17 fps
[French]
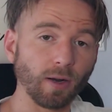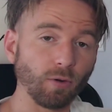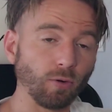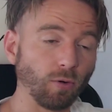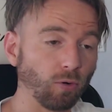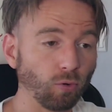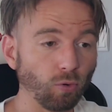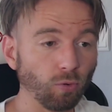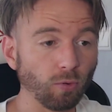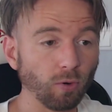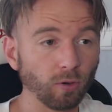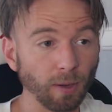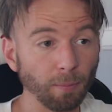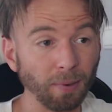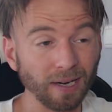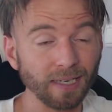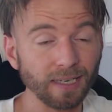en gros, euh,
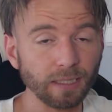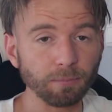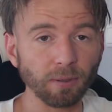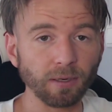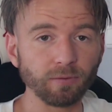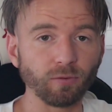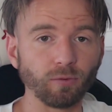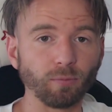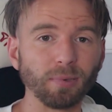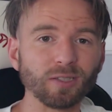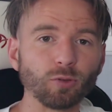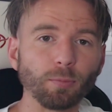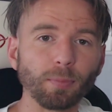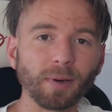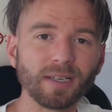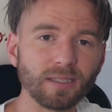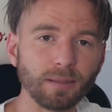d'après l'équipe, ils ne vont pas se
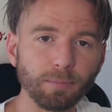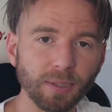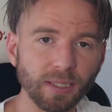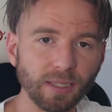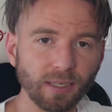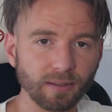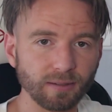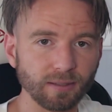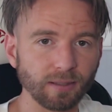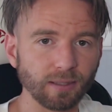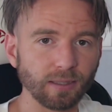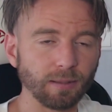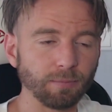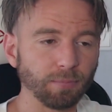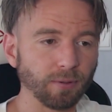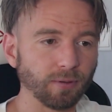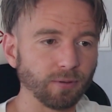précipiter, cette
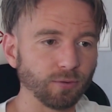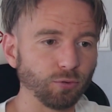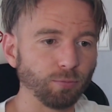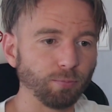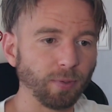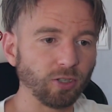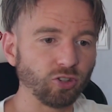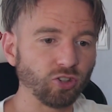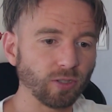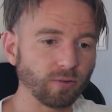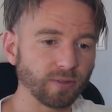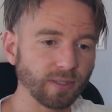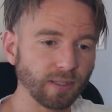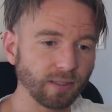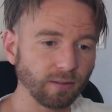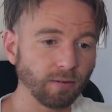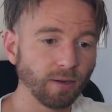équipe euh, du PSG
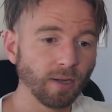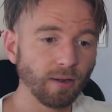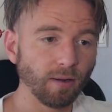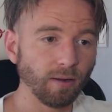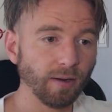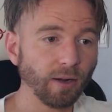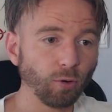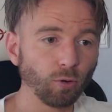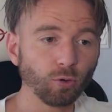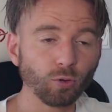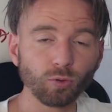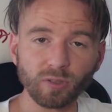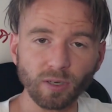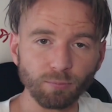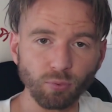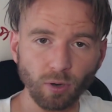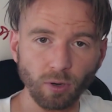concernant les recrues.
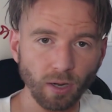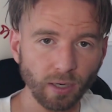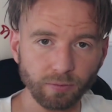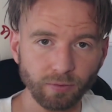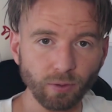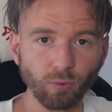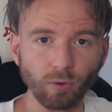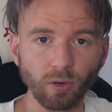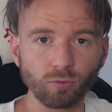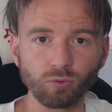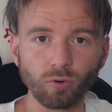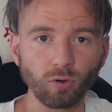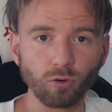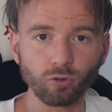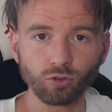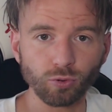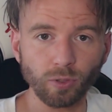Ça pourra arriver voilà,
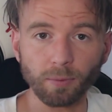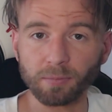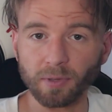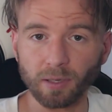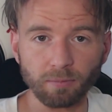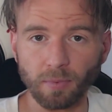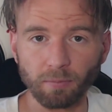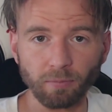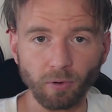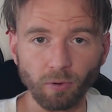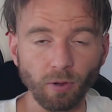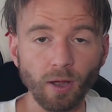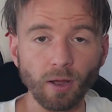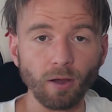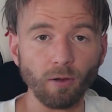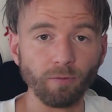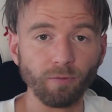courant juillet, peut-être même
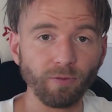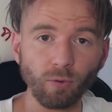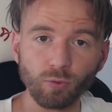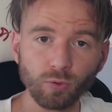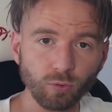fin août.